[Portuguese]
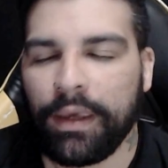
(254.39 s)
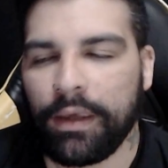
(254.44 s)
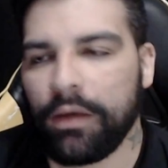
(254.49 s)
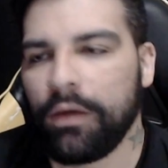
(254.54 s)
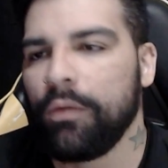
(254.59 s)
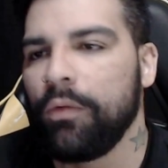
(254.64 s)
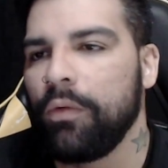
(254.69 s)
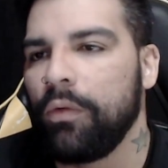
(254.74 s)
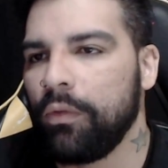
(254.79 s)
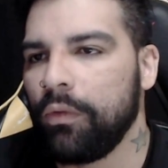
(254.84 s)

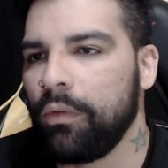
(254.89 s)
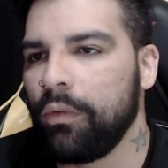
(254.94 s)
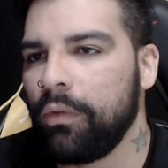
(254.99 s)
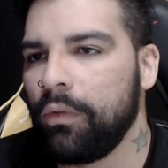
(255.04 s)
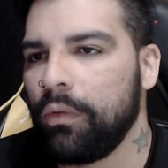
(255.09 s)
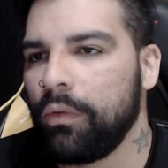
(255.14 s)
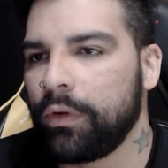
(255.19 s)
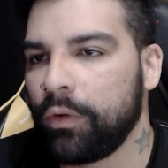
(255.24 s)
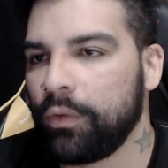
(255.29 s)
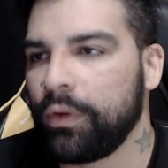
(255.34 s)
E o,
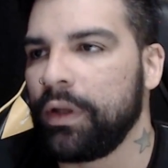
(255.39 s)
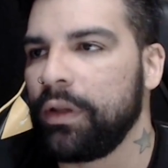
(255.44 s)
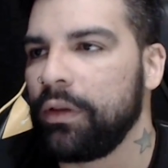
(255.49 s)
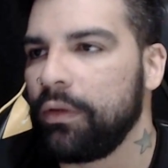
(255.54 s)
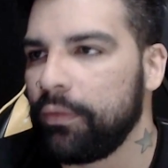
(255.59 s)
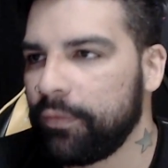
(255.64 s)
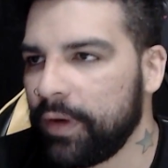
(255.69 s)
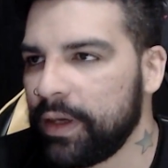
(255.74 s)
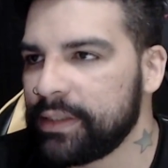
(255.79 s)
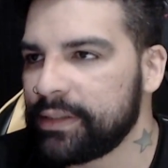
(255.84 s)
o, o que o
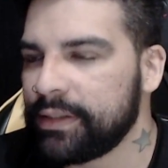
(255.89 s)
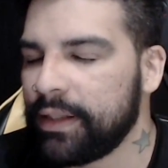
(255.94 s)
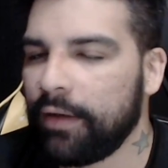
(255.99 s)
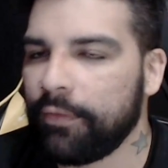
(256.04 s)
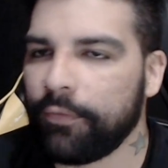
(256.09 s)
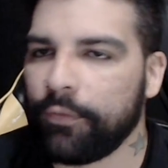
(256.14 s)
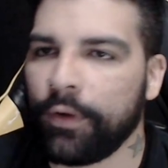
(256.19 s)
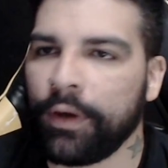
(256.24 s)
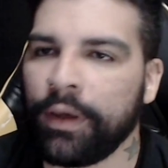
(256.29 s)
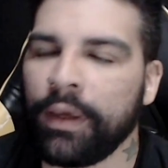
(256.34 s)
Nando fez lá
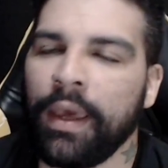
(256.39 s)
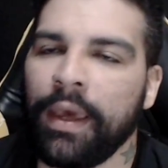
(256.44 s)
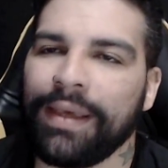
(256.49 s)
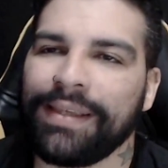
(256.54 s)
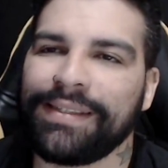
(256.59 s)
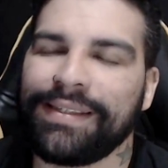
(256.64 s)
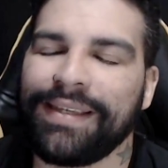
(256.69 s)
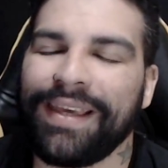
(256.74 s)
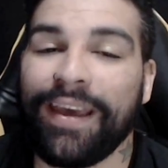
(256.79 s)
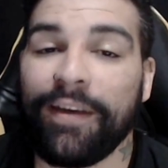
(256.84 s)
foi
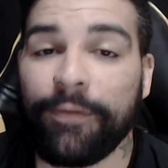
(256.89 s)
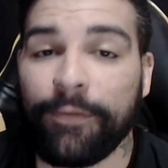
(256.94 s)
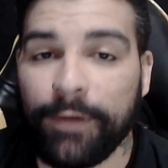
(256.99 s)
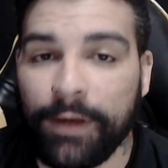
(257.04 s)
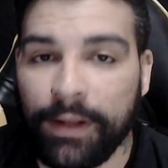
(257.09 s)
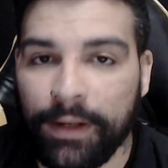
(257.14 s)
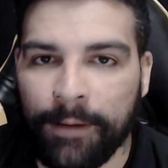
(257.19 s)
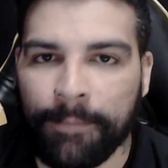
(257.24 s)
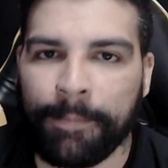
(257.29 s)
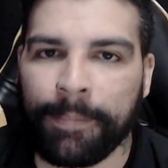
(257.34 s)
se
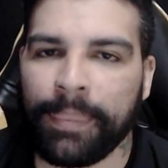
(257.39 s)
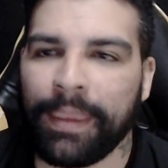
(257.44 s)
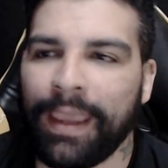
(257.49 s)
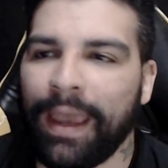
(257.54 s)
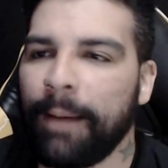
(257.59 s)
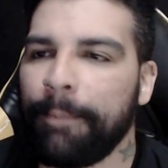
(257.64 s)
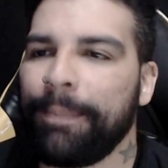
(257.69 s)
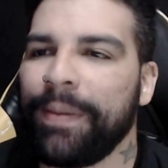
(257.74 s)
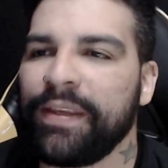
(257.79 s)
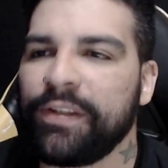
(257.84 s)
referir
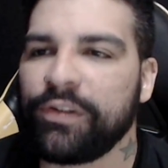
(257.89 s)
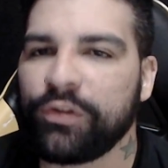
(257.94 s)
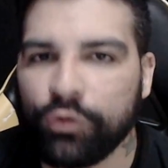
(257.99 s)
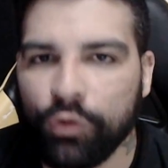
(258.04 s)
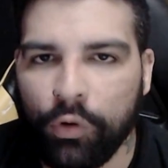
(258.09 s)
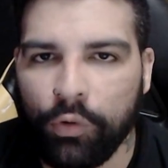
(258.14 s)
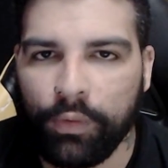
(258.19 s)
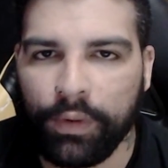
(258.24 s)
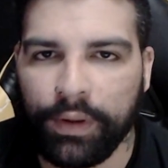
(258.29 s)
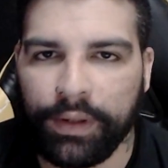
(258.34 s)
à
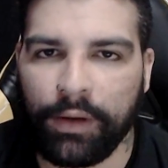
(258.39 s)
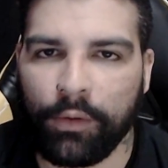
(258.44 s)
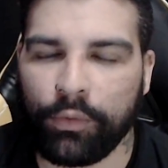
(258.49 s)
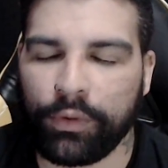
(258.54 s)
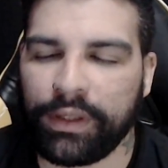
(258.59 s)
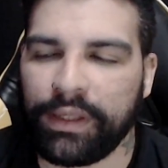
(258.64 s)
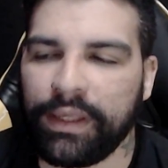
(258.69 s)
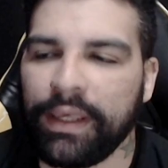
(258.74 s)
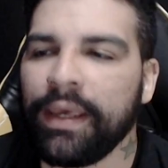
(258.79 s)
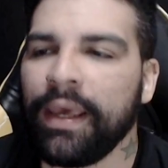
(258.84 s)
pessoa, né? O
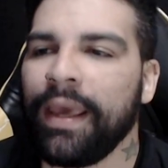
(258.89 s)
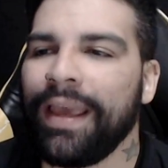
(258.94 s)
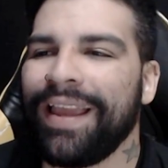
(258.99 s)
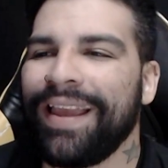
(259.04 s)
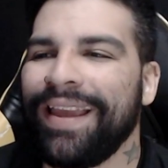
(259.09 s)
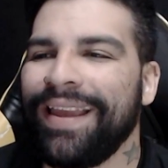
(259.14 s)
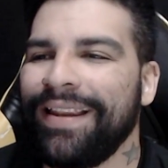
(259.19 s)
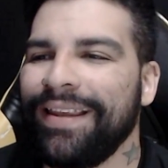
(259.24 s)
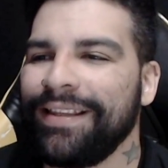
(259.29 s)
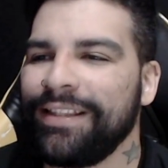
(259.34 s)
que
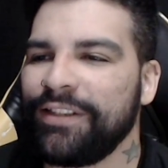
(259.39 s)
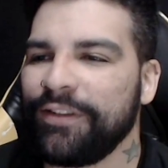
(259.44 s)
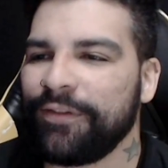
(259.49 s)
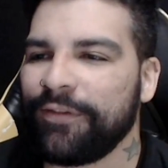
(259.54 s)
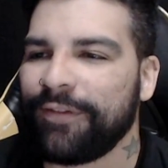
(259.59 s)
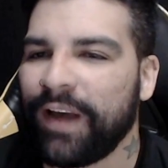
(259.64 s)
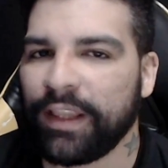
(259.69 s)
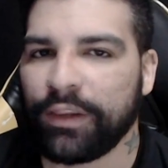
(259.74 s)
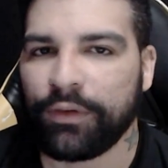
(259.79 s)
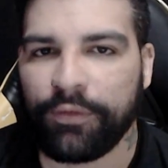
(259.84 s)
ele de
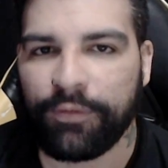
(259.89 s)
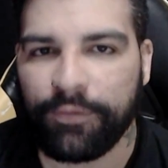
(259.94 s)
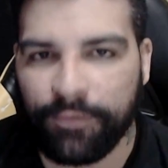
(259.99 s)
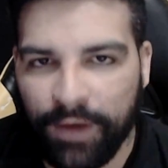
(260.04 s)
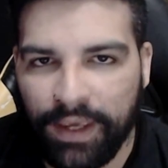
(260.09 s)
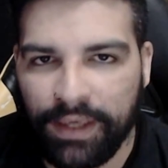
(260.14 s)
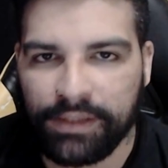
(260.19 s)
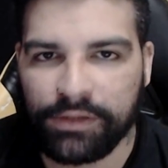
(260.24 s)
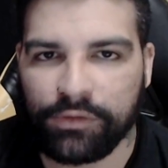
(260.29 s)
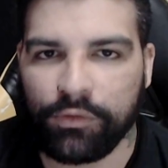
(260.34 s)
fato
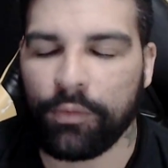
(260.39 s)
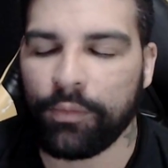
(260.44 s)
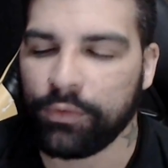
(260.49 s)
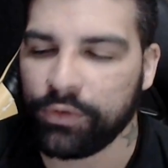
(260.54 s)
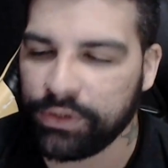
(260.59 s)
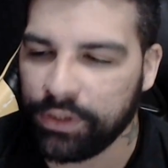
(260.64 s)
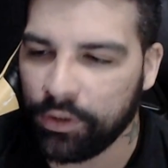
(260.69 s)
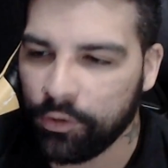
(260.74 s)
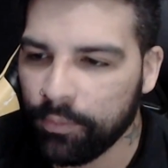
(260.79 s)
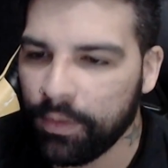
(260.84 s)
fez como
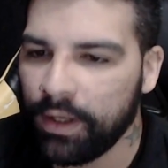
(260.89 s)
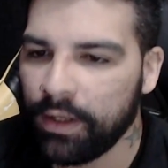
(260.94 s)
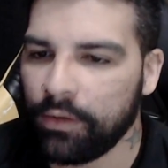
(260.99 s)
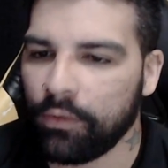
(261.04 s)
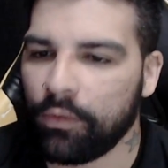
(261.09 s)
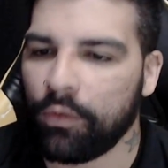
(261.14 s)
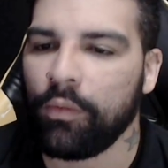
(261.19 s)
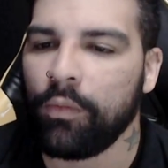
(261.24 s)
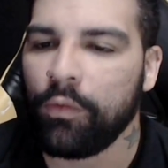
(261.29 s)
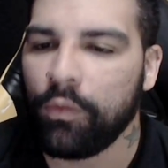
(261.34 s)
um ser
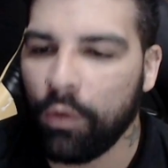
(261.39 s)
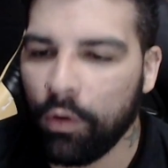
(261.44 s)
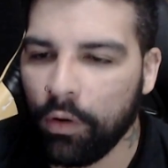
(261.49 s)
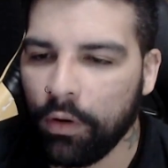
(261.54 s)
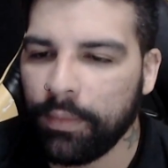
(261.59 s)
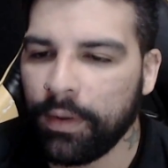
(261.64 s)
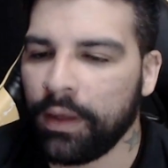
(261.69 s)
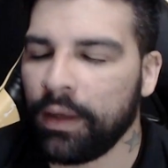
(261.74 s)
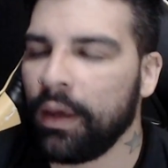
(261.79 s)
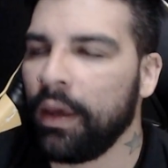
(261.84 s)
humano, como um
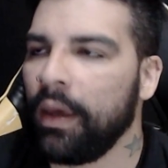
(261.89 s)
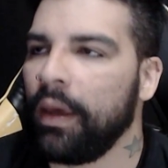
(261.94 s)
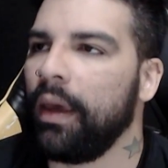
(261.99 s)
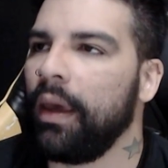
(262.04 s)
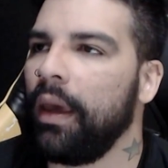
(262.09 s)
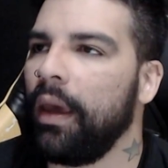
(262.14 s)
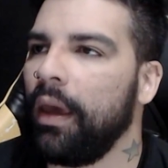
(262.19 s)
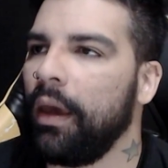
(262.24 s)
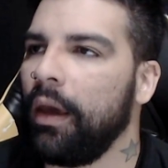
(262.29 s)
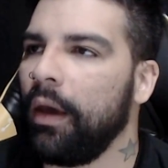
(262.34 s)
homem,
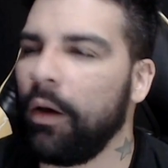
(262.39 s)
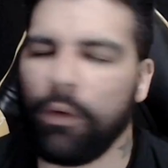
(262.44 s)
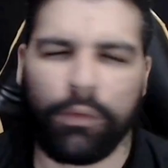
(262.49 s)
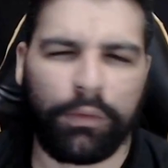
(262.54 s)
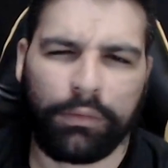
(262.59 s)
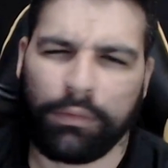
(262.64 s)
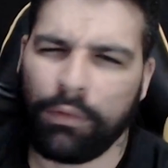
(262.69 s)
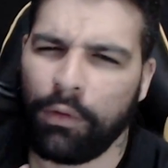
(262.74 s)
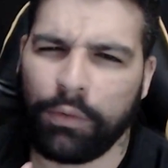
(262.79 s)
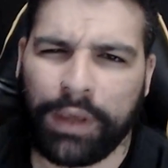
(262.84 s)
é,
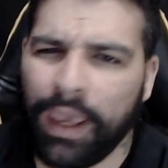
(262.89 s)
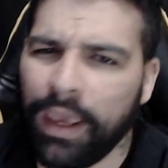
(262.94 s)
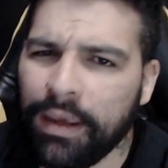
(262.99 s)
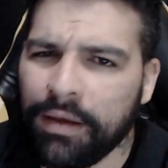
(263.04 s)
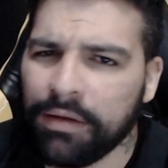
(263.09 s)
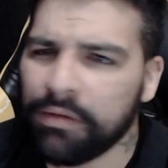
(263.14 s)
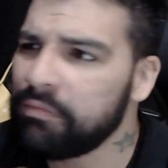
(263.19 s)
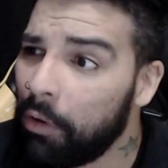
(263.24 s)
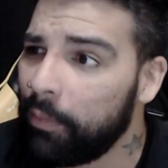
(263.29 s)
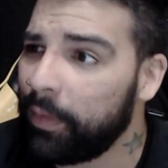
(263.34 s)
ou, ou
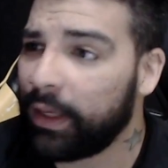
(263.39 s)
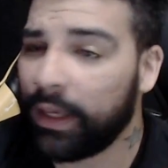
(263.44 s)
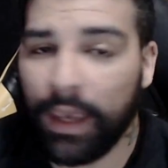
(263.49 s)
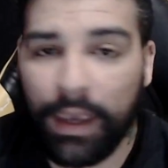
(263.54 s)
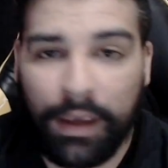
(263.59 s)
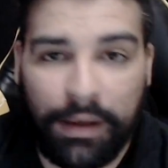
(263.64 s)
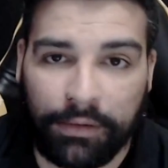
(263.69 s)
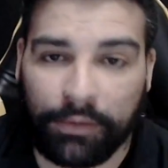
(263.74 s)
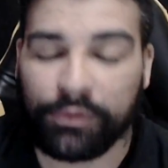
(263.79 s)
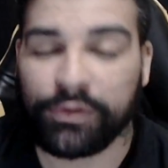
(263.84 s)
gay, homem
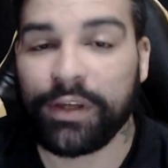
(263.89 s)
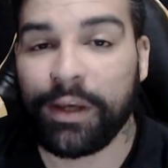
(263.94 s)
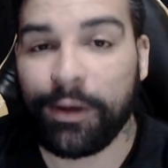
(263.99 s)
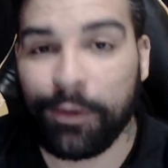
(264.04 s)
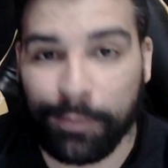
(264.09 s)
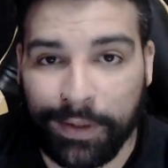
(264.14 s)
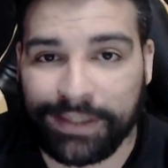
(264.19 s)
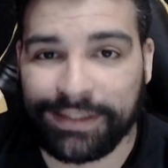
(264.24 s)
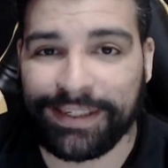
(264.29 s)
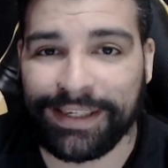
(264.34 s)
gay, não sei
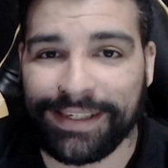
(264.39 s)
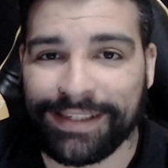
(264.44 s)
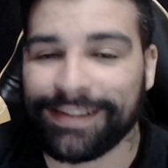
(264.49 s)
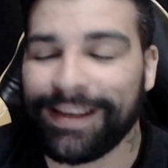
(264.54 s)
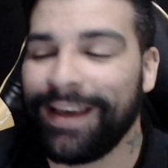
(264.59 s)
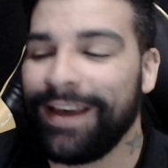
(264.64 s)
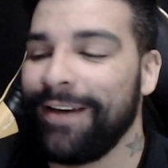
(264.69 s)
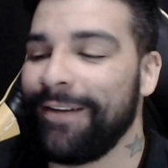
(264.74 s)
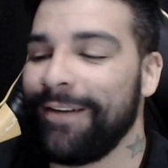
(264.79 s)
como é que vocês